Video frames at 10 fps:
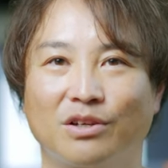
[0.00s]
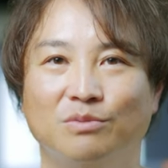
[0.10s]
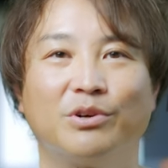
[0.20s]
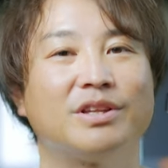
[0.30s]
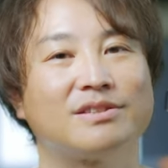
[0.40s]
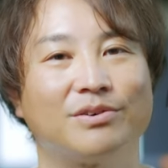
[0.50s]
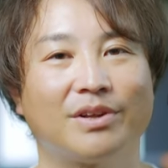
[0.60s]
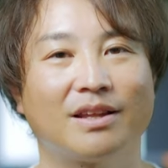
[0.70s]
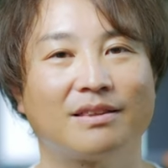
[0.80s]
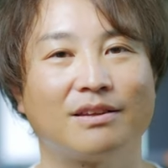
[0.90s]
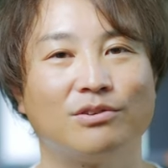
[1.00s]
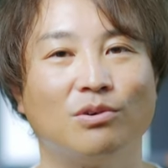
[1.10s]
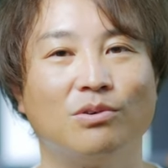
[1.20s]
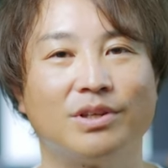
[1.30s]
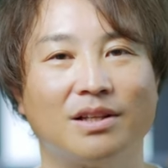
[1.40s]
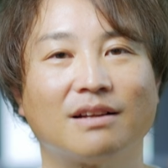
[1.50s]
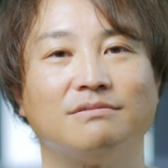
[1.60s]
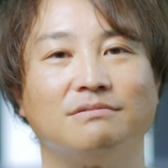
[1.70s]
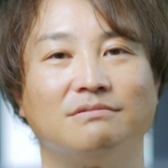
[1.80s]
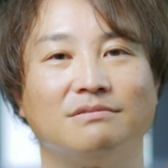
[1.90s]
曇りですよねっていう予報になる
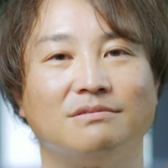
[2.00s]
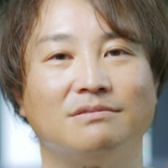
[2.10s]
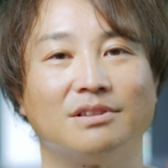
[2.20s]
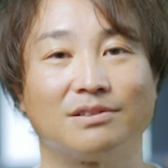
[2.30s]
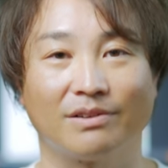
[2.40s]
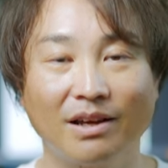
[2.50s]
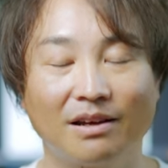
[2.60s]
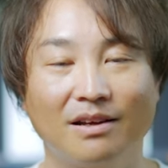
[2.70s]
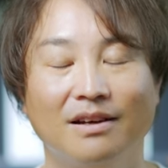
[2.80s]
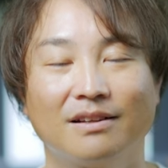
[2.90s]
んですよね